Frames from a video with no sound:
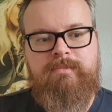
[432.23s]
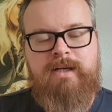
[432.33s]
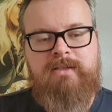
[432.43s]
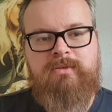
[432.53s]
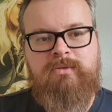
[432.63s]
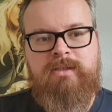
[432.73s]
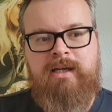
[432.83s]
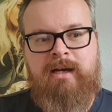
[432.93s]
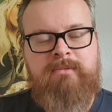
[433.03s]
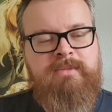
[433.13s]
Also
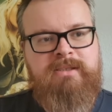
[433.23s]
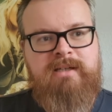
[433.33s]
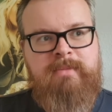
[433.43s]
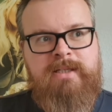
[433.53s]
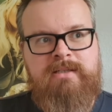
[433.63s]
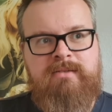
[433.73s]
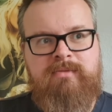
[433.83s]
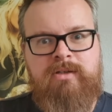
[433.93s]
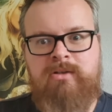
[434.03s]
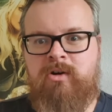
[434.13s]
der hat mich damals
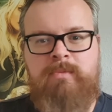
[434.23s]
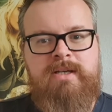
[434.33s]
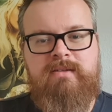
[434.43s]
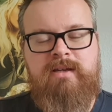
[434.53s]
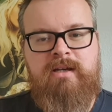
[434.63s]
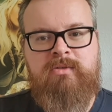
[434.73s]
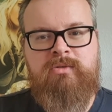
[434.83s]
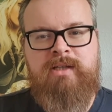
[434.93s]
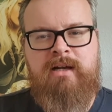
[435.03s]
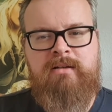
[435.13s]
von den Comics her
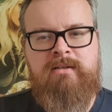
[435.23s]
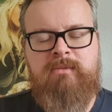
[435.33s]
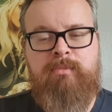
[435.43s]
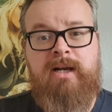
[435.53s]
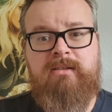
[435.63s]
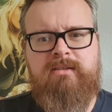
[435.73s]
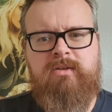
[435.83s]
total gepackt,